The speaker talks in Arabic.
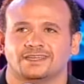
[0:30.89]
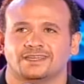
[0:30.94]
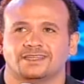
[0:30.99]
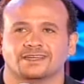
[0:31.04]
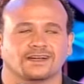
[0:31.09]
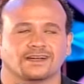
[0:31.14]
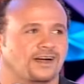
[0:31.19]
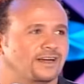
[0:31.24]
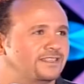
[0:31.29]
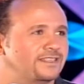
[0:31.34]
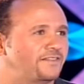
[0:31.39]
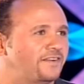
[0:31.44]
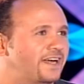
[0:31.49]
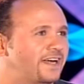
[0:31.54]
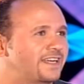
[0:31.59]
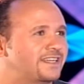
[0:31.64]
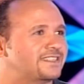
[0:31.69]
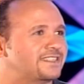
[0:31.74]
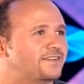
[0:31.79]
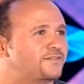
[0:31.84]
ايقاع ده في
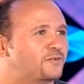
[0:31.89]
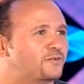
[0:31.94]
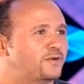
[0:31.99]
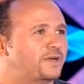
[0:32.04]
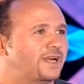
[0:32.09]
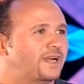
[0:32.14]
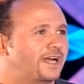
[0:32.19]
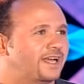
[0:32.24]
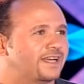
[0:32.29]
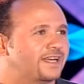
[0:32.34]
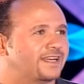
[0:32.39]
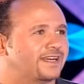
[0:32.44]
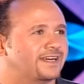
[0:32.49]
حياتنا في كل وايقاع حياتنا.